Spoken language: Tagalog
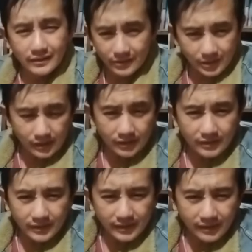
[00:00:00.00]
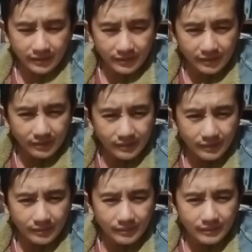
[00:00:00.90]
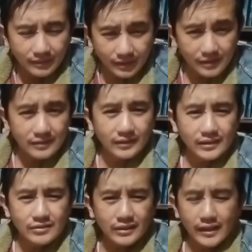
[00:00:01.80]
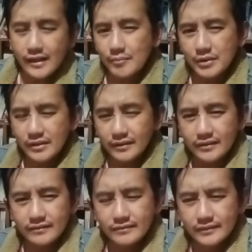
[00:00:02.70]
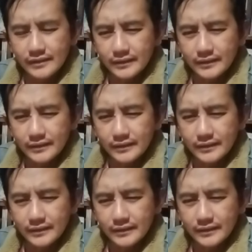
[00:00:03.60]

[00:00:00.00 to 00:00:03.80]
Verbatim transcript: guilty ti, guilty tayo, teraramidan tayo.